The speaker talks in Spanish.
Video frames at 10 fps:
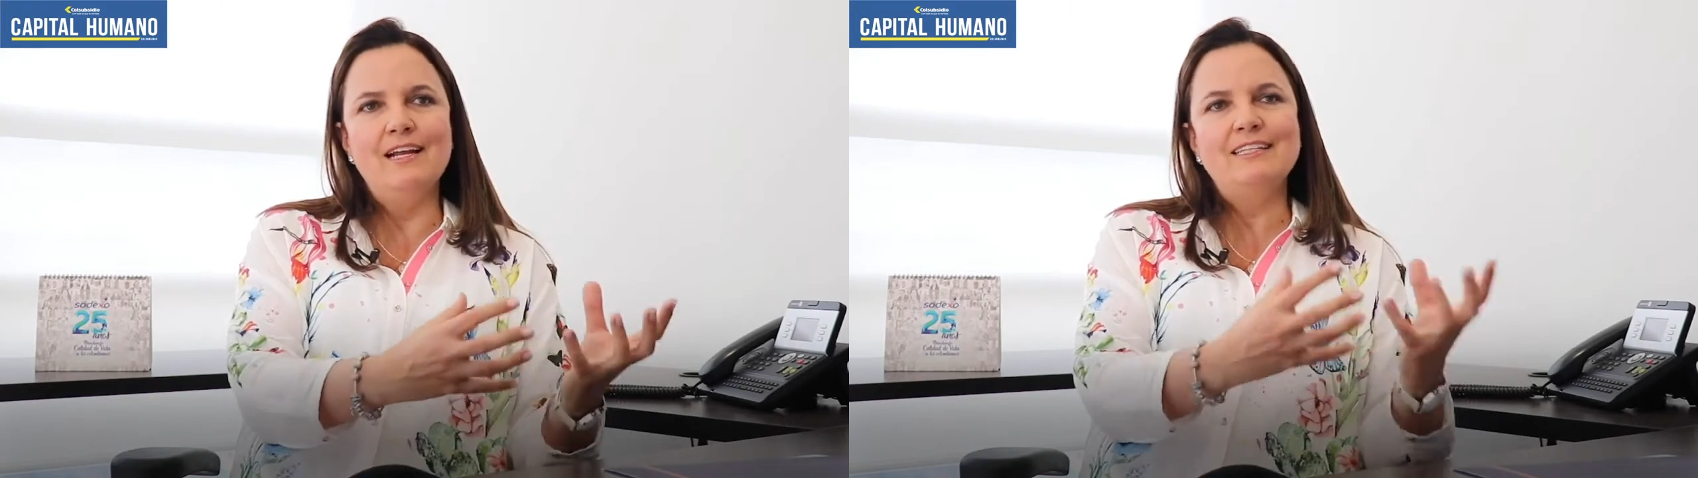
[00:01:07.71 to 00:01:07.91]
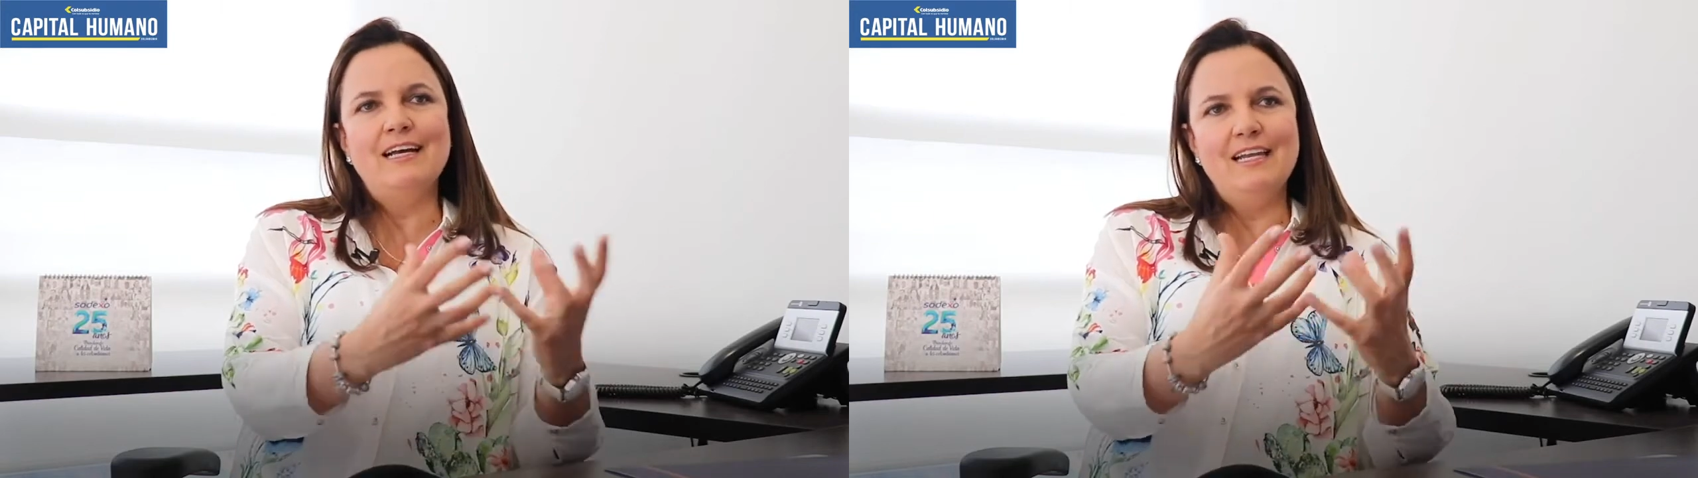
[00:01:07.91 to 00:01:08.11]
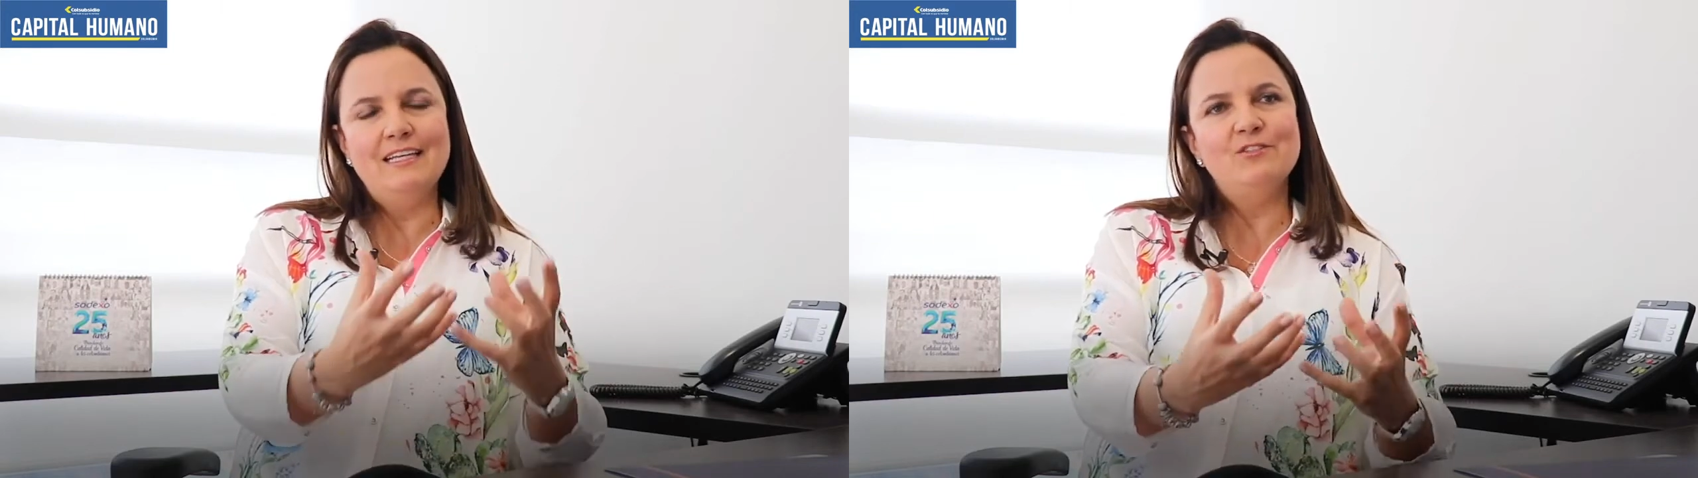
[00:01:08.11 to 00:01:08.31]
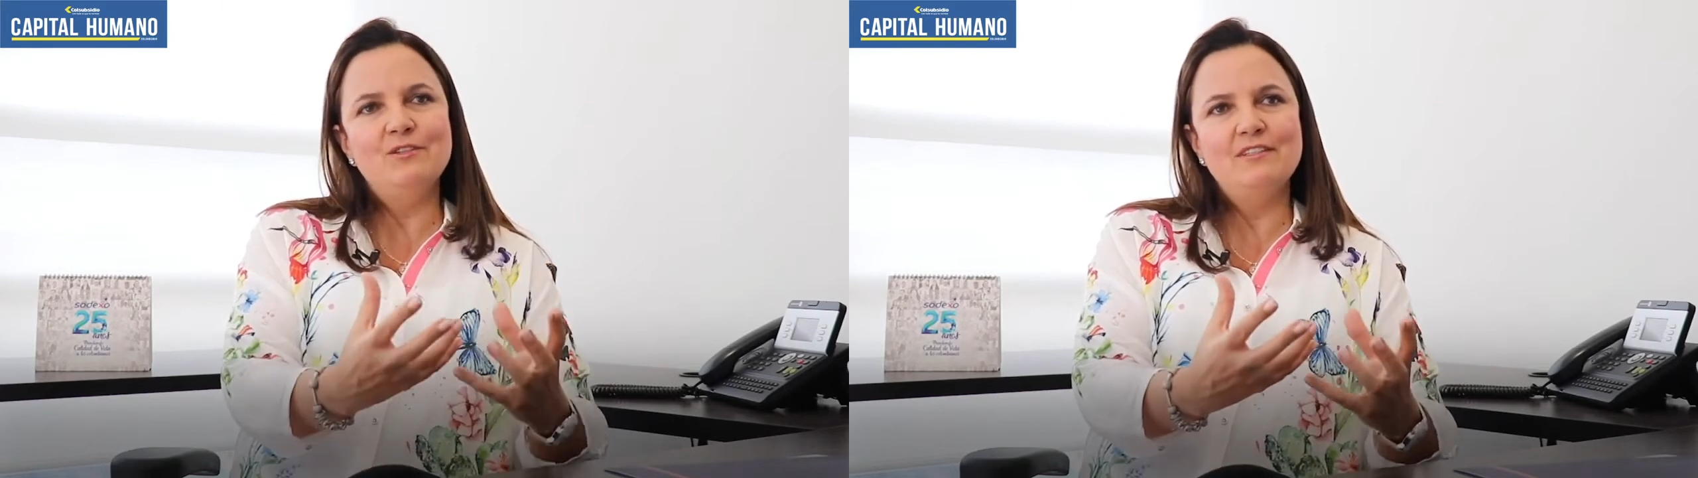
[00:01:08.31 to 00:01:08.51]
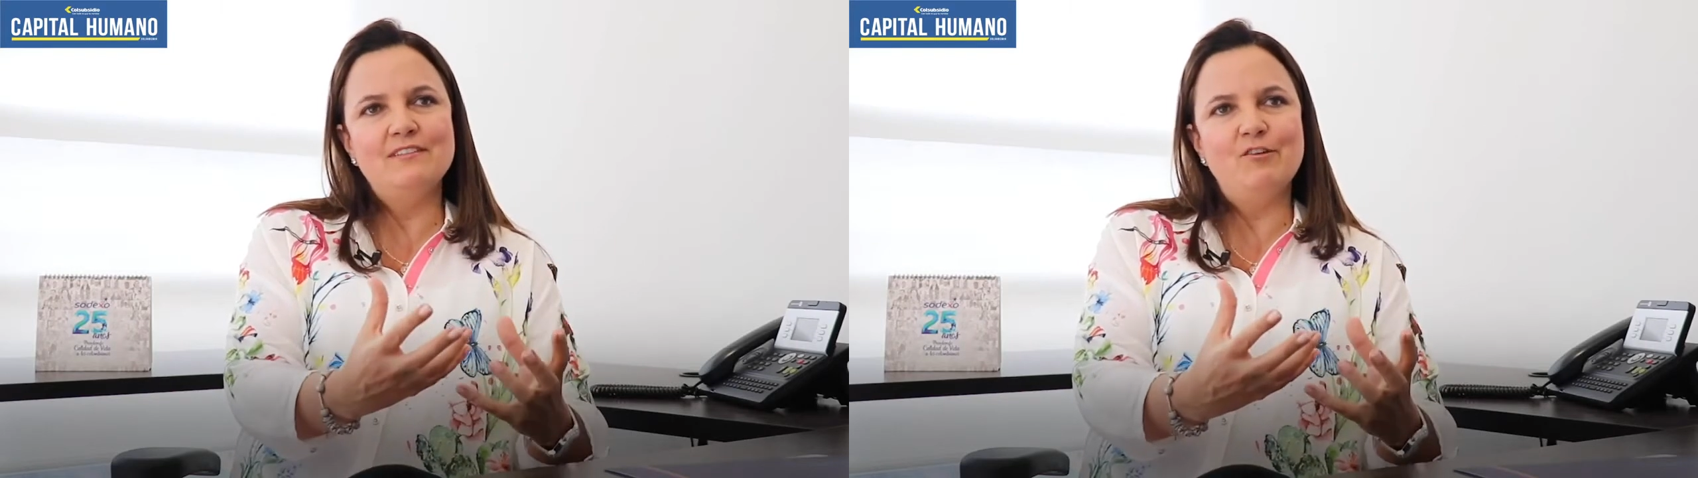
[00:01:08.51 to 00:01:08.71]
el talento
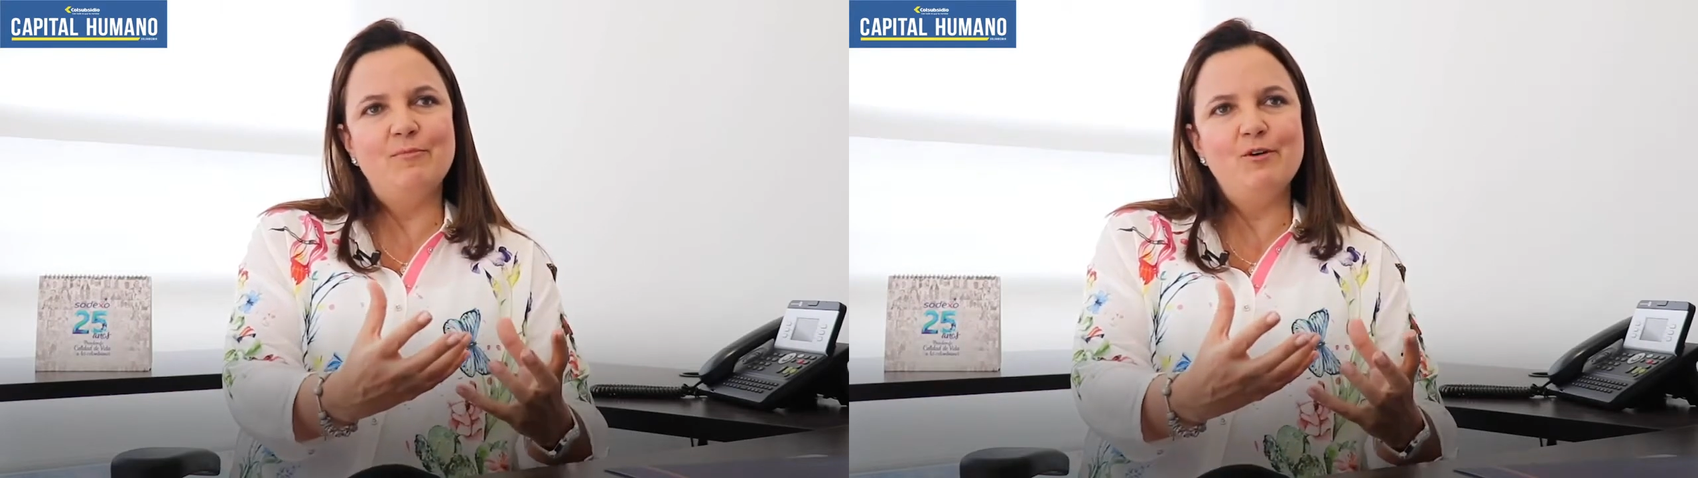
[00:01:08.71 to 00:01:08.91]
necesario